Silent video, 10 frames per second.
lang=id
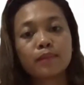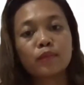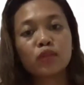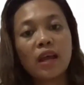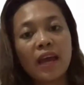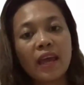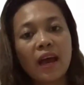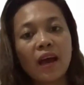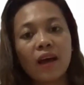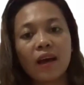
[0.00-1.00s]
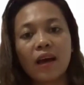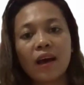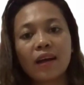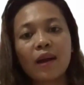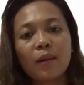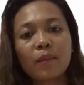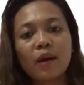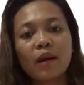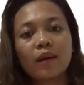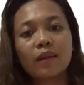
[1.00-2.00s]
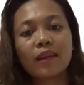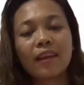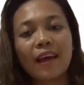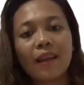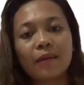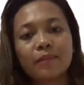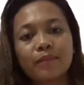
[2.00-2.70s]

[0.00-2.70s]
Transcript: budaya, agama, dan alam.